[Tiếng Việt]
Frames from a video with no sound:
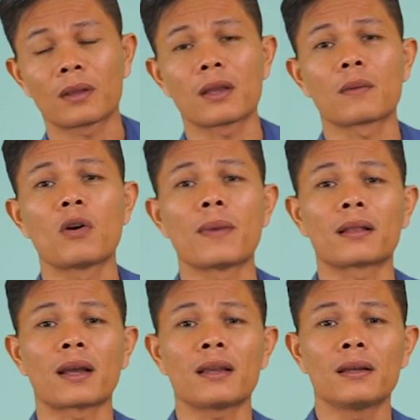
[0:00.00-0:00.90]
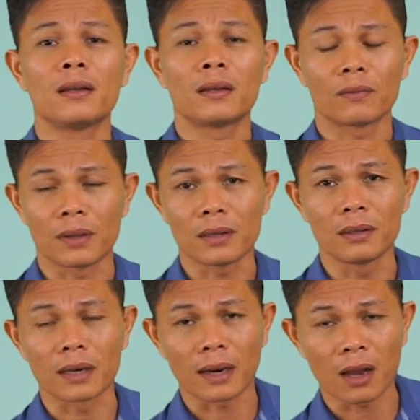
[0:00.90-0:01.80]
chỉ cho bố mẹ thấy và những
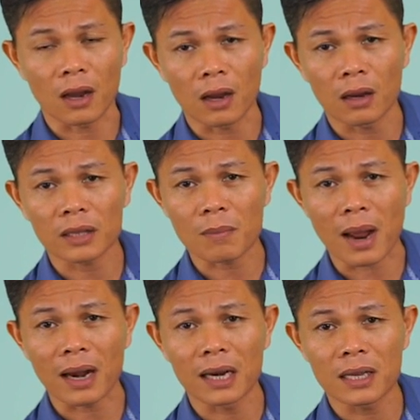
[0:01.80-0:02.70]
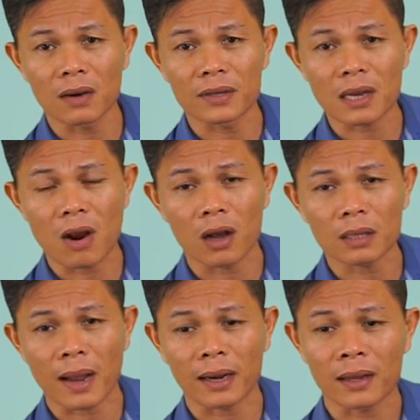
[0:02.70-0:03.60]
người này nè họ thất bại lý do vì sao họ
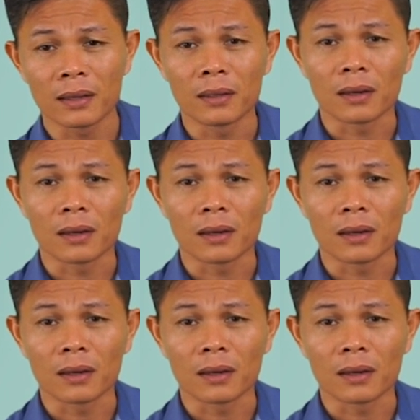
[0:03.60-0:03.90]
thất bại nè